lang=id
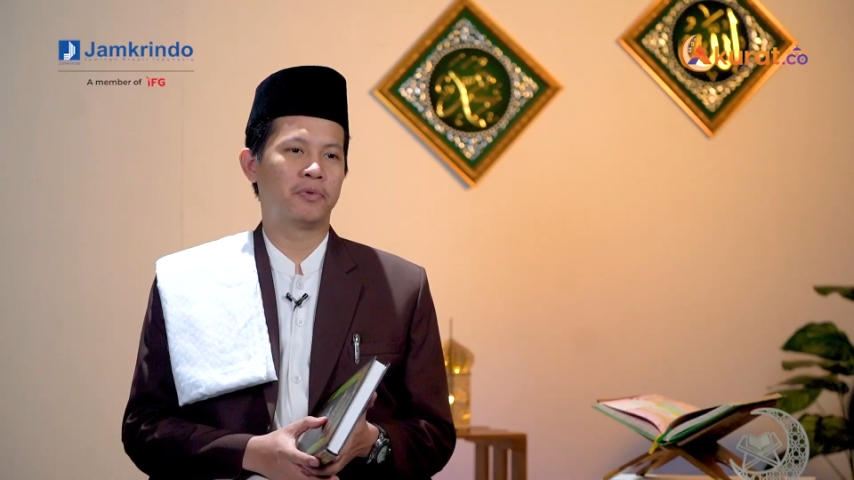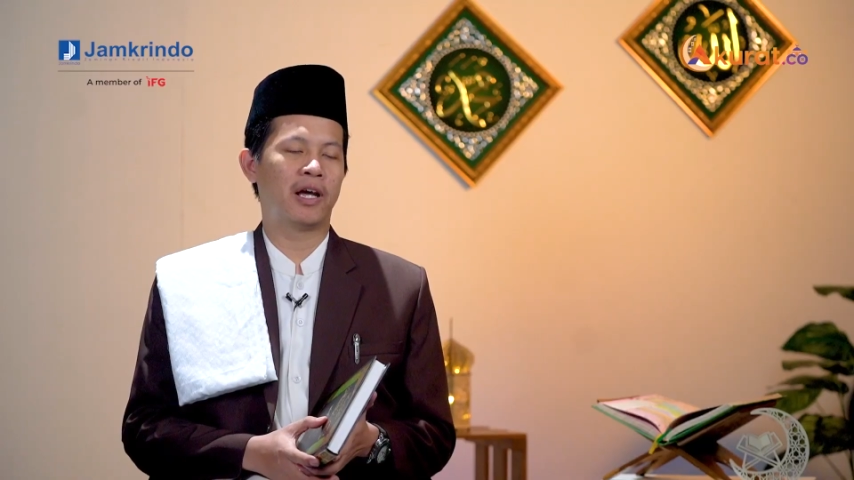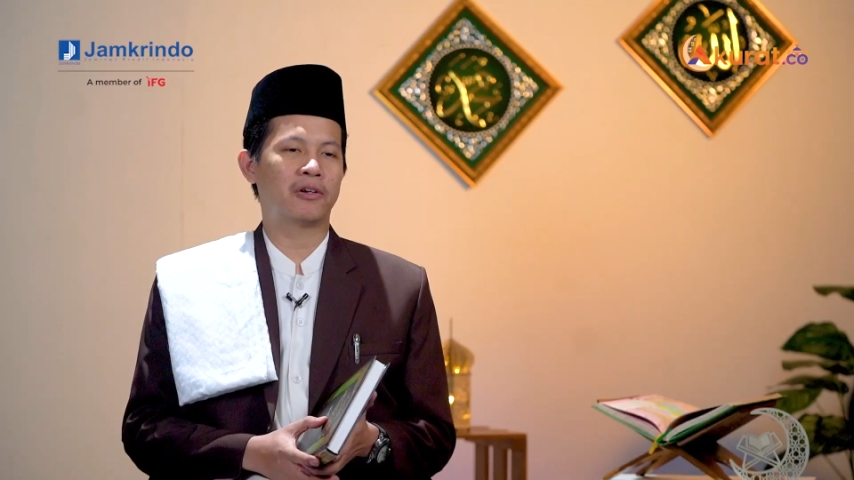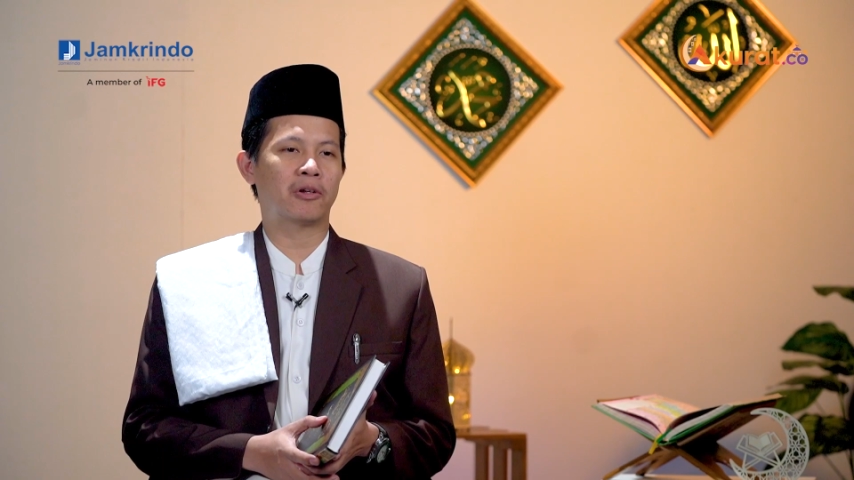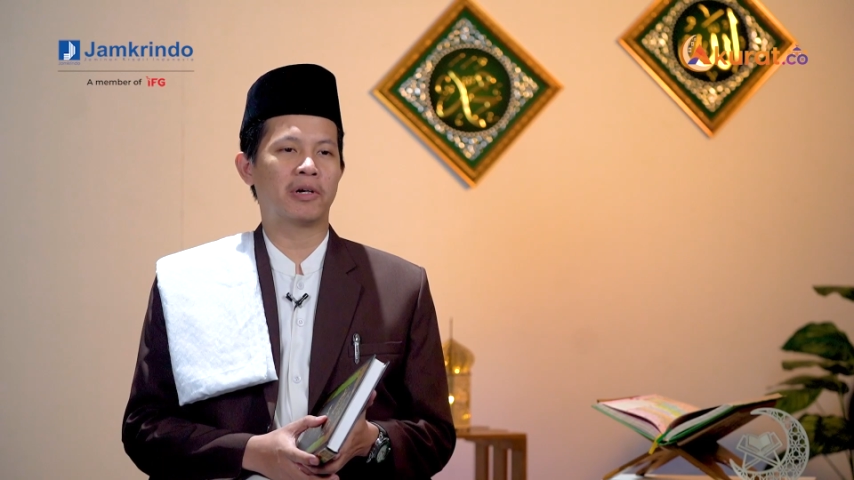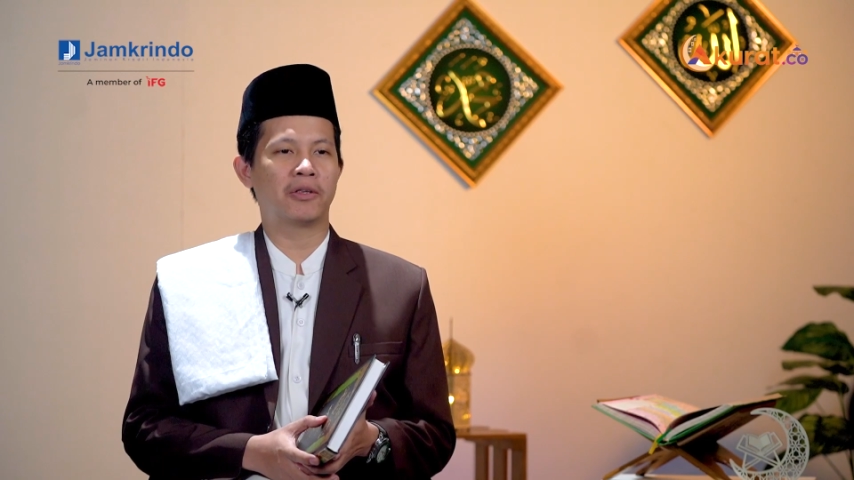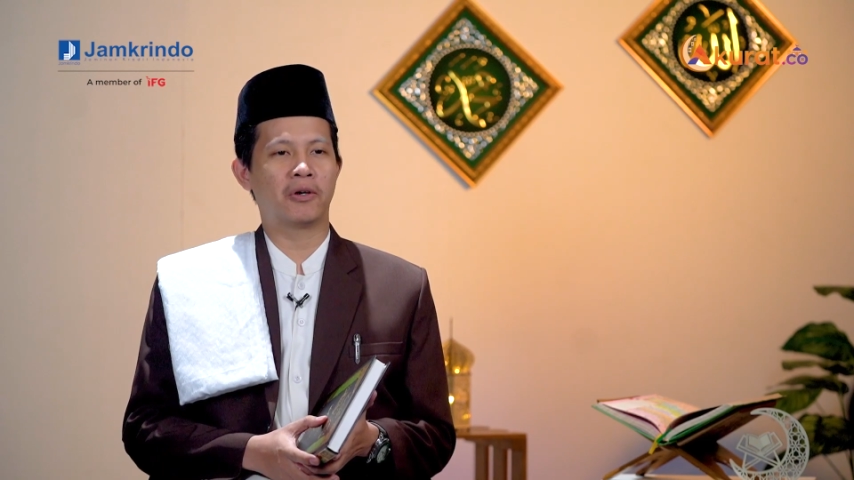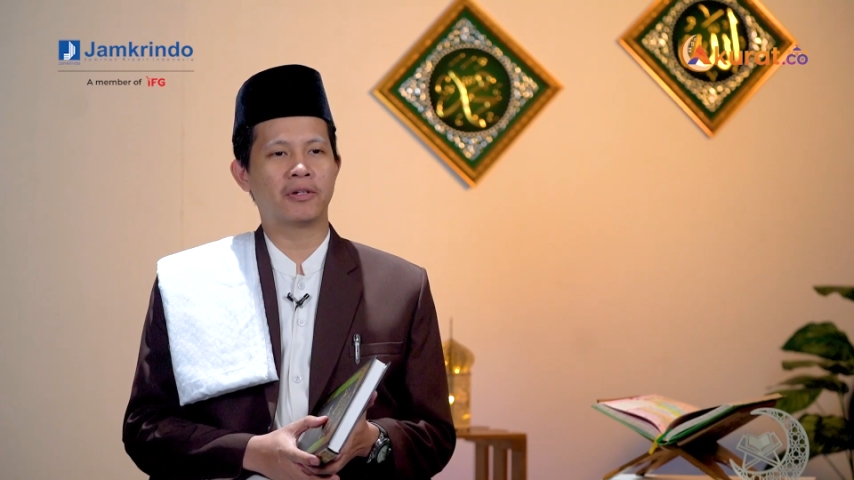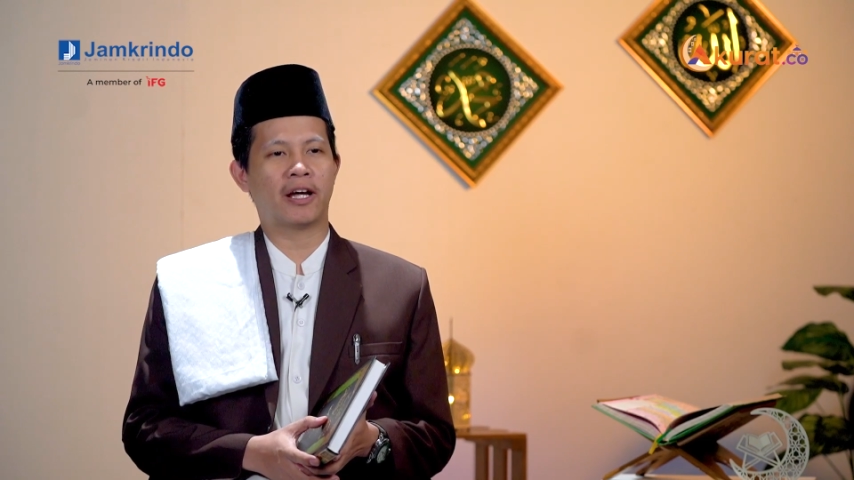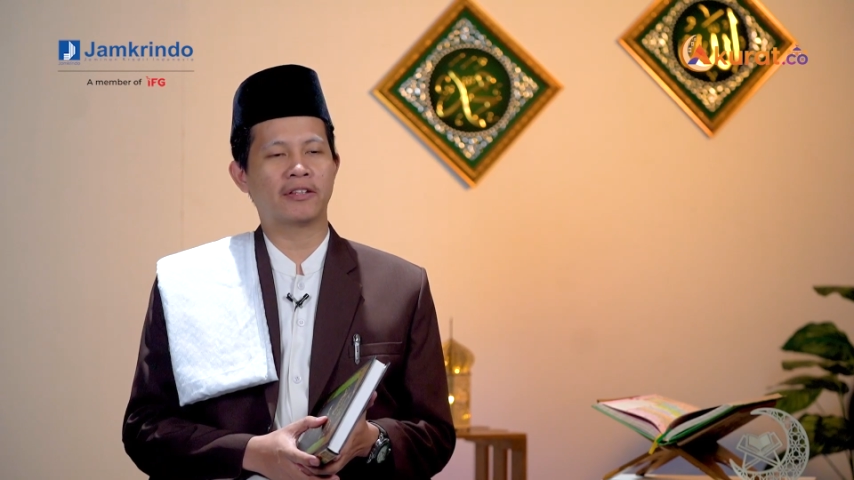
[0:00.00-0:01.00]
bulan
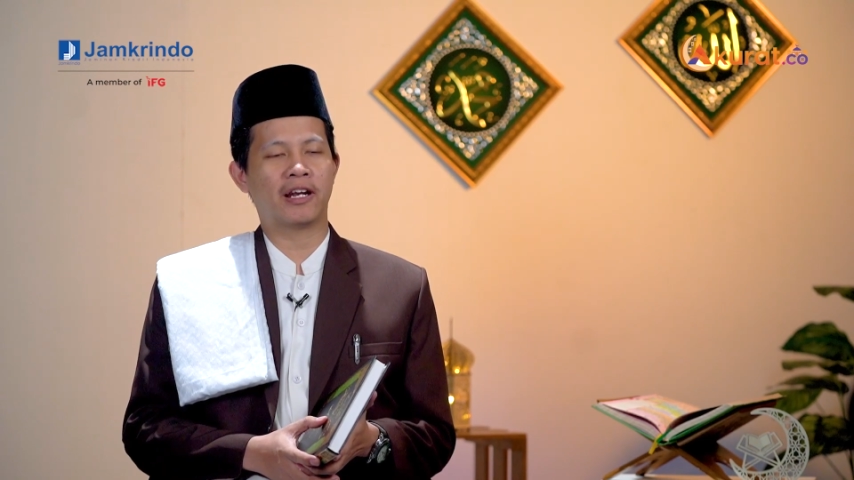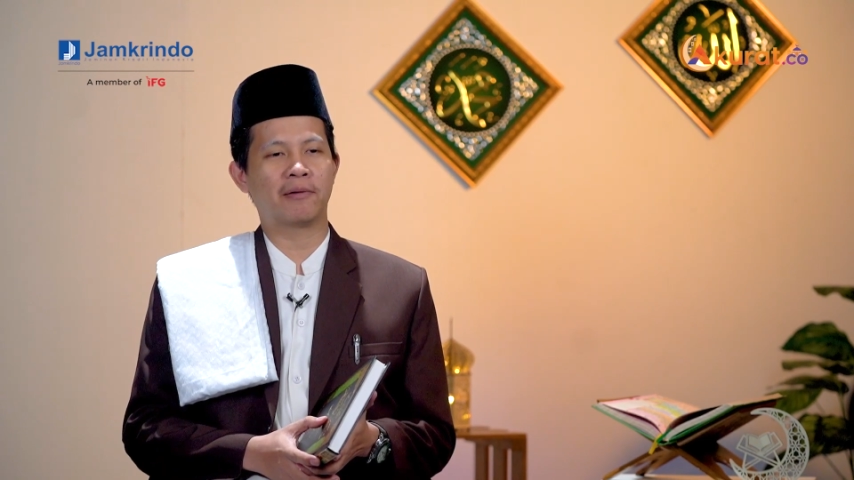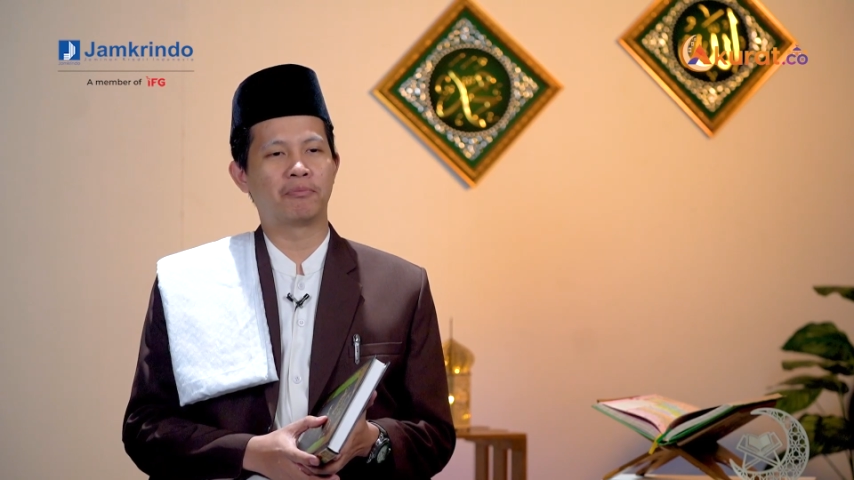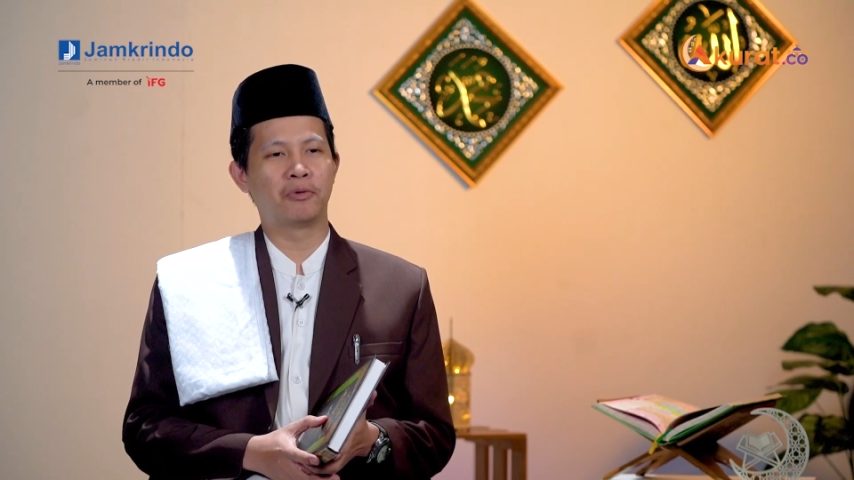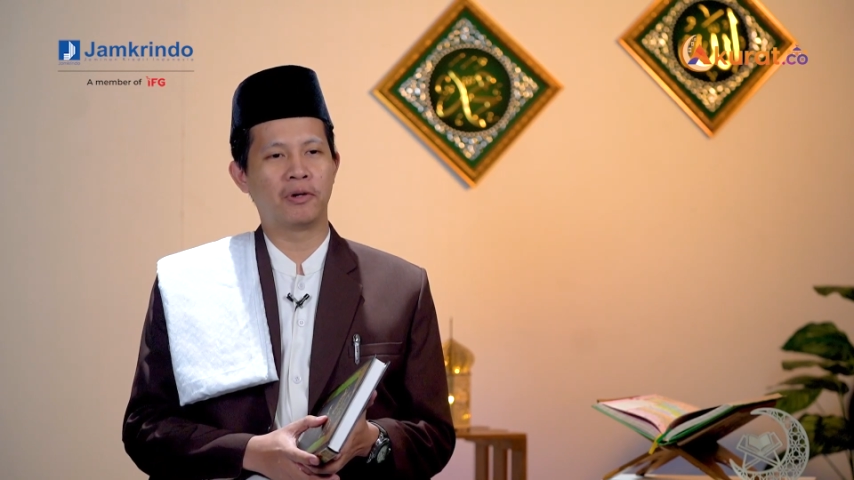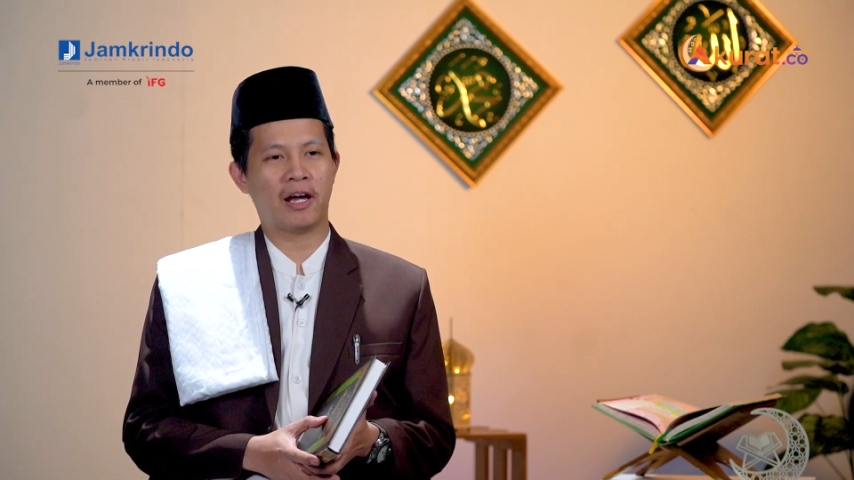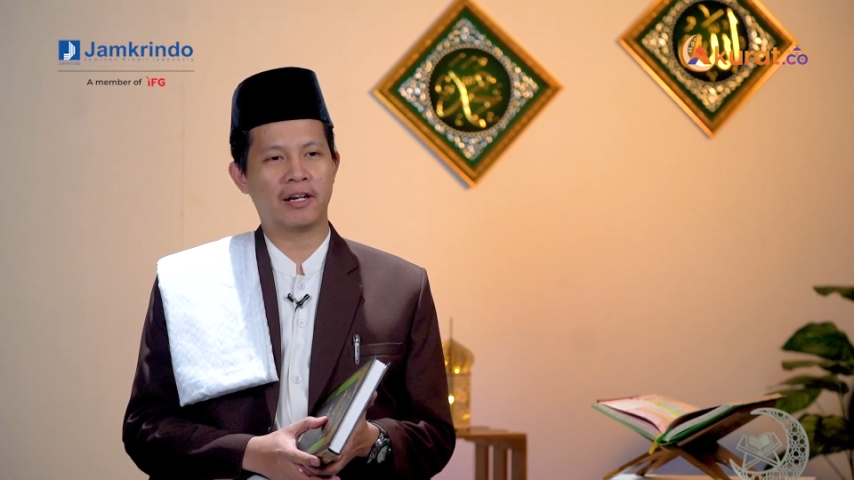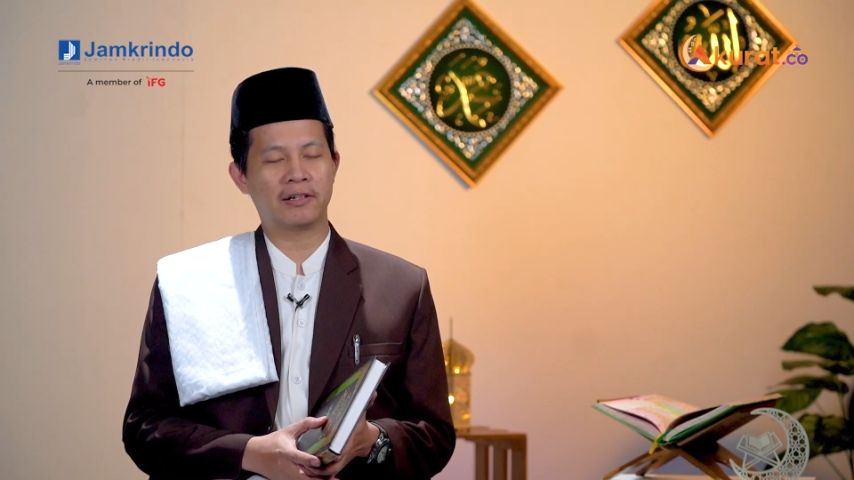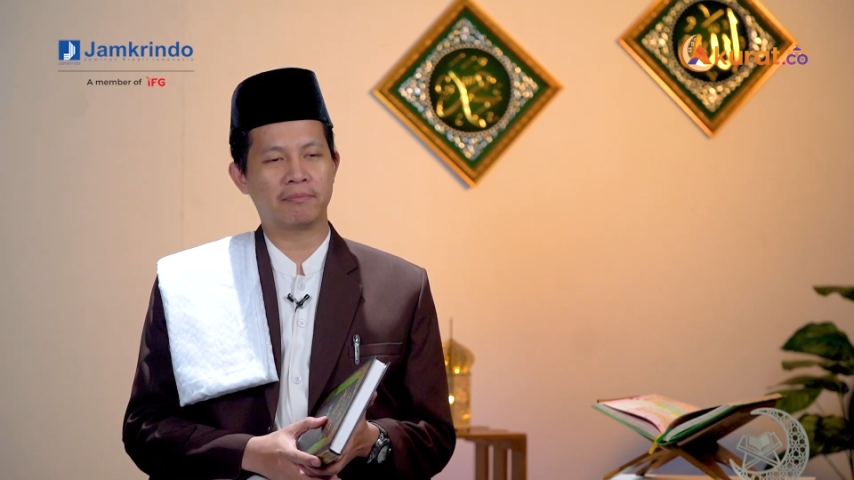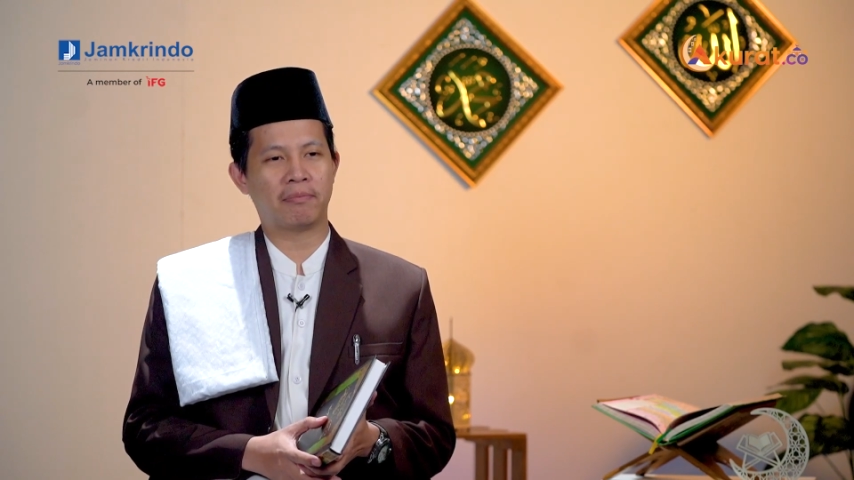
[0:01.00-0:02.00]
Ramadan adalah
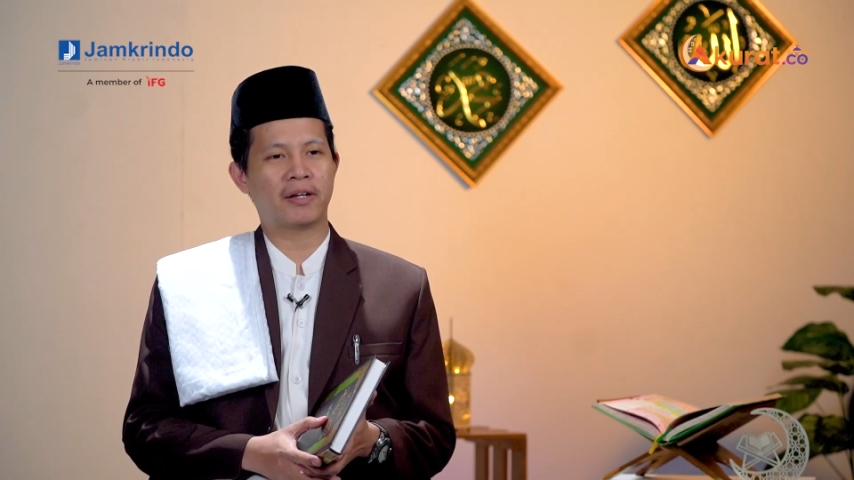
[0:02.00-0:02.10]
bulan